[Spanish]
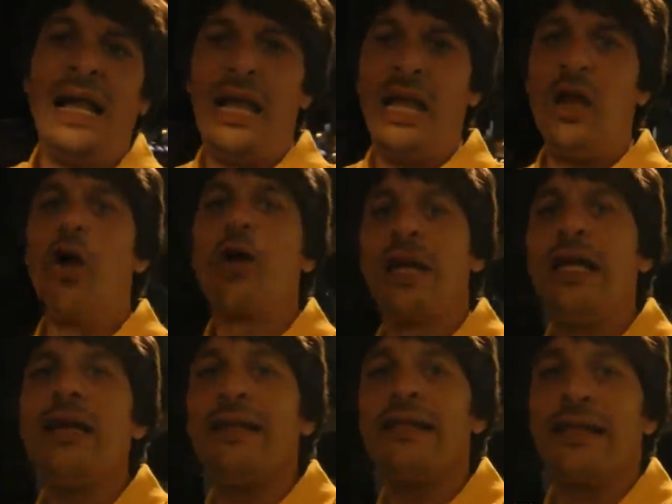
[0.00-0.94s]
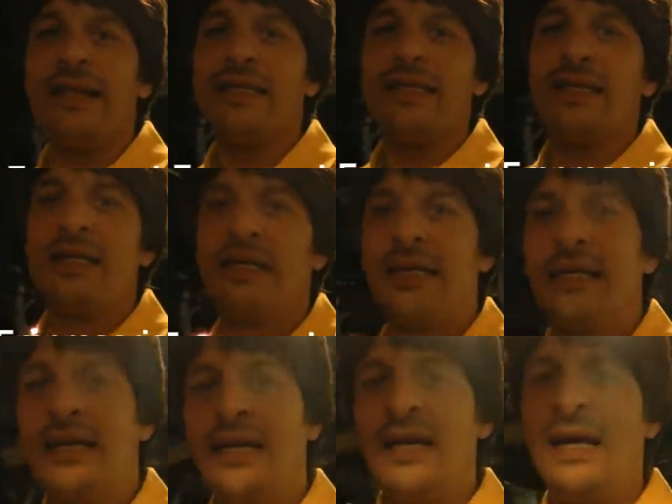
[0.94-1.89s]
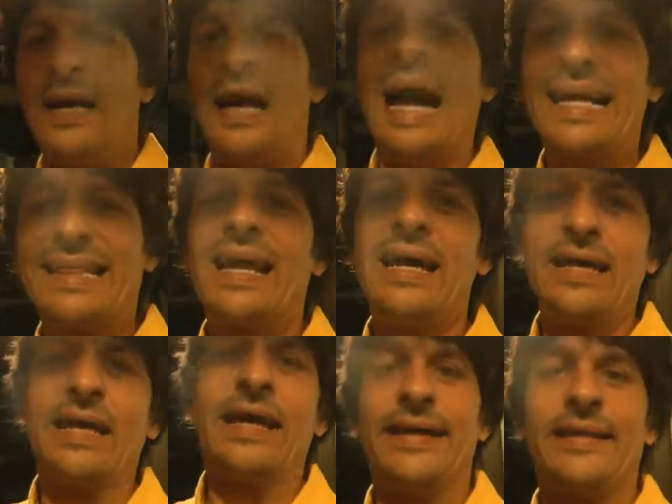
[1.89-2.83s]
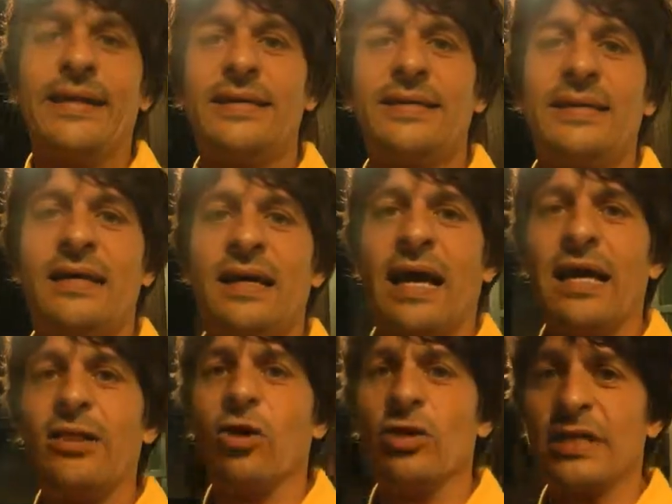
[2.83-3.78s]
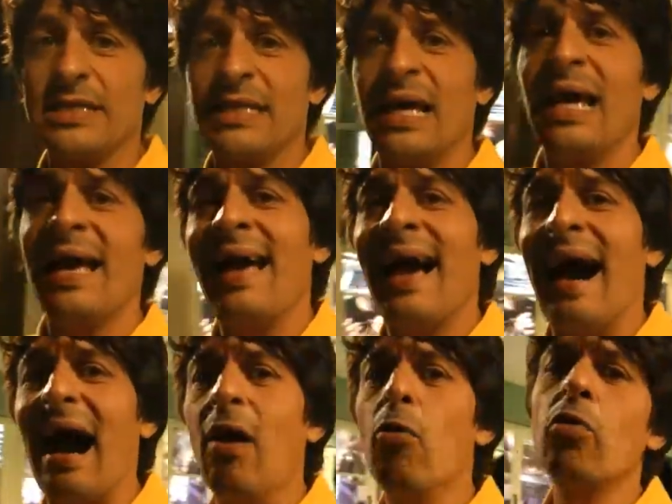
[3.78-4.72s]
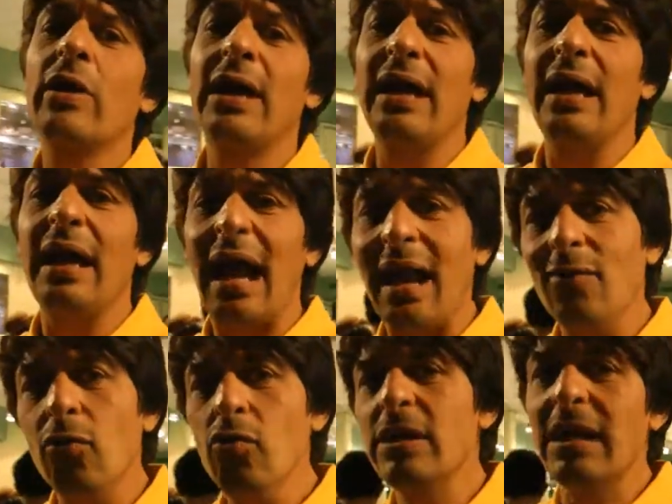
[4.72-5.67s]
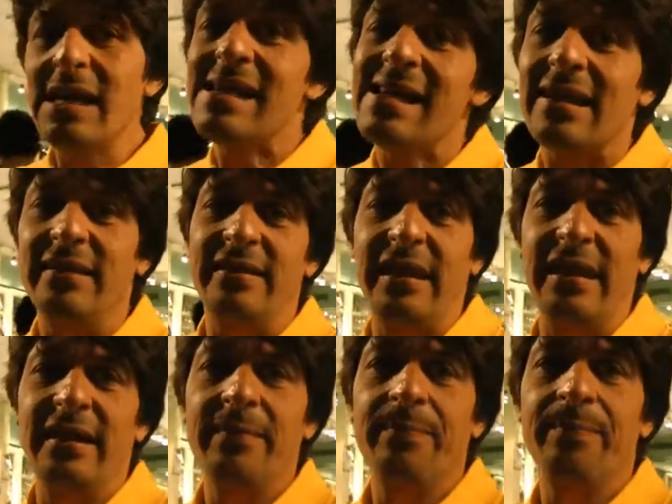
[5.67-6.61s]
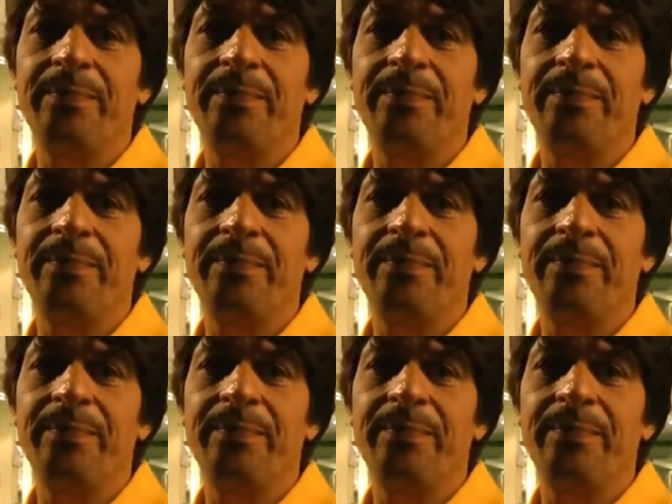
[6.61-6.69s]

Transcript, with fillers: Los clientes atraen clientes. Entonces, aunque algún cliente